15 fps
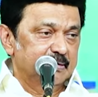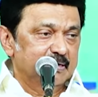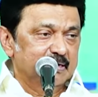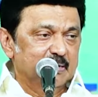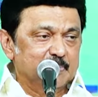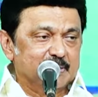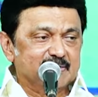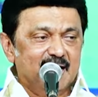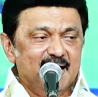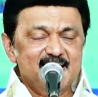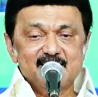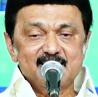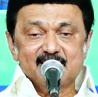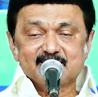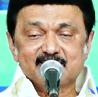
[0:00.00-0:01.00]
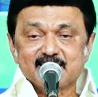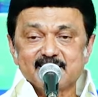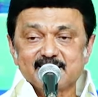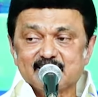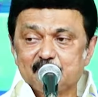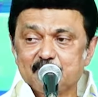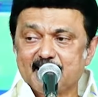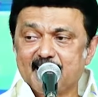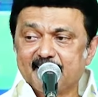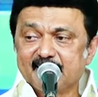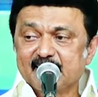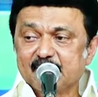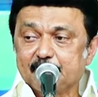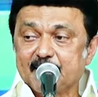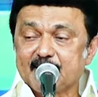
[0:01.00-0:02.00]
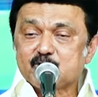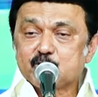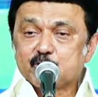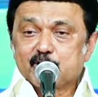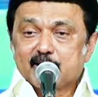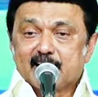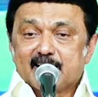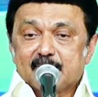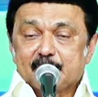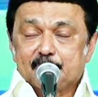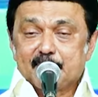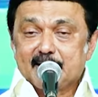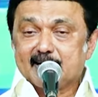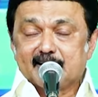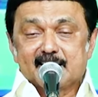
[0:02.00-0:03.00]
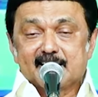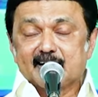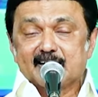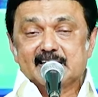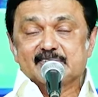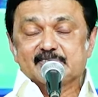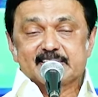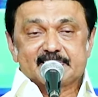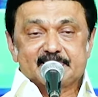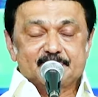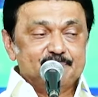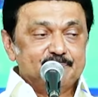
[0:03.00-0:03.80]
நம்ம தாய் நிலத்துக்கு தமிழ்நாடுன்னு பேர் சுட்டினார் பேரறிஞர் அண்ணா அவர்கள்